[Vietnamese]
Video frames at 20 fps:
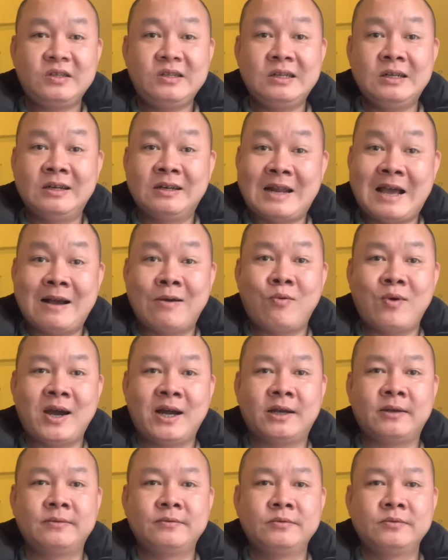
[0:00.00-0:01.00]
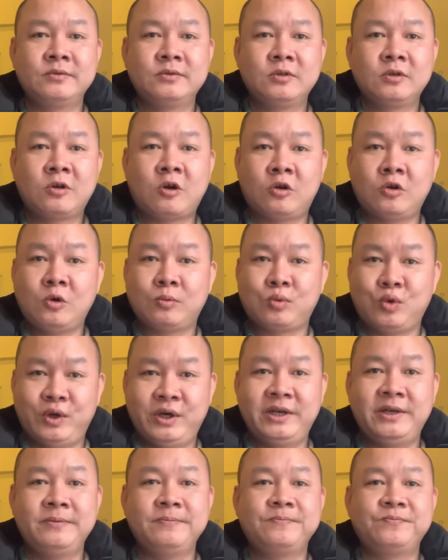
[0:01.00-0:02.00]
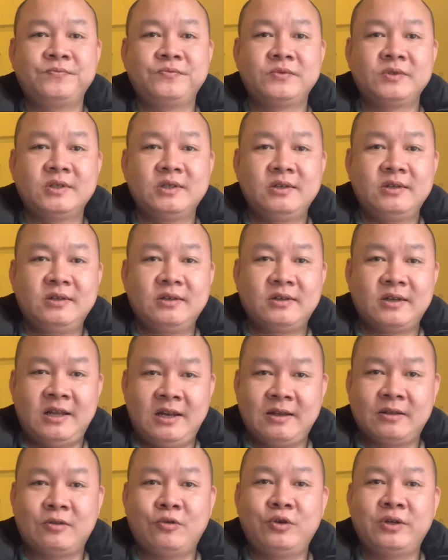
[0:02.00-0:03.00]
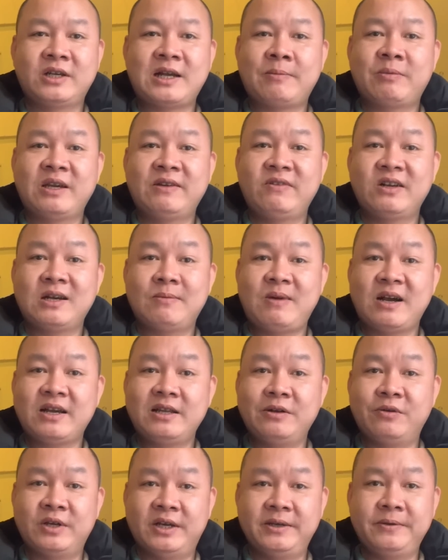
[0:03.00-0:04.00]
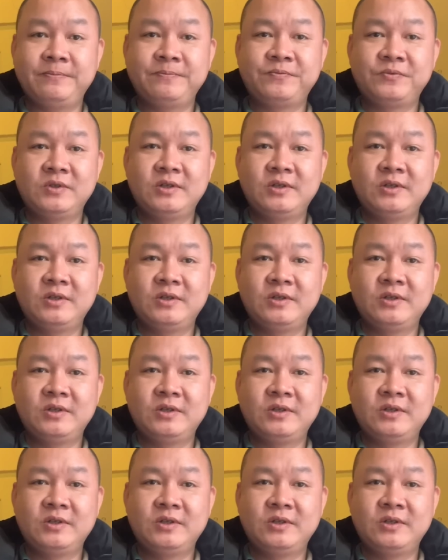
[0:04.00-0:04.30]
đàng hoàng, có nộp thuế. Đấy là tôi cam kết với các bác cái điều đấy.